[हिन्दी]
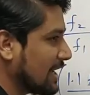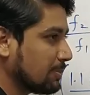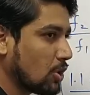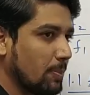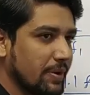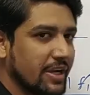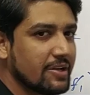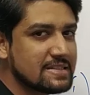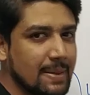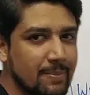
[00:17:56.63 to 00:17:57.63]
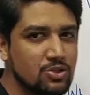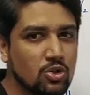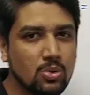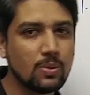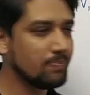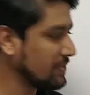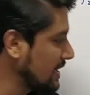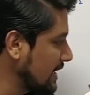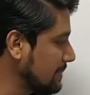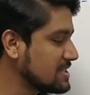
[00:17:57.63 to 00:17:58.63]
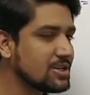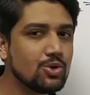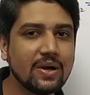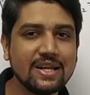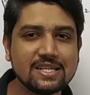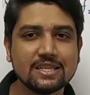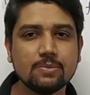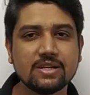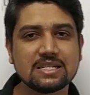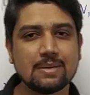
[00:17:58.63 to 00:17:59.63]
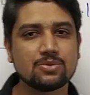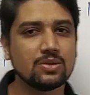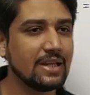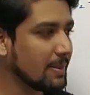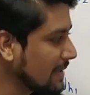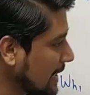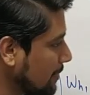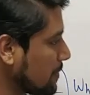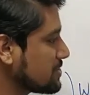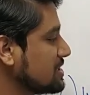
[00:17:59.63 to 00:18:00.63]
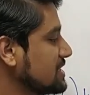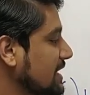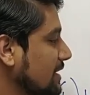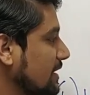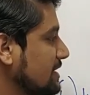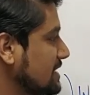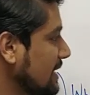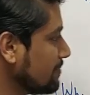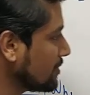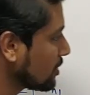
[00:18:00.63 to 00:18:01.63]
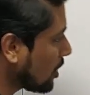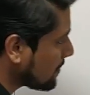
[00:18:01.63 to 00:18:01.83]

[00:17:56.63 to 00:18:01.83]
बाद कॉम्पिटेटिव एग्जाम में जो एमसीक्यू वाले जितने भी एग्जाम्स होते हैं एक बार आप ऑप्शन चेक कर लीजिए तो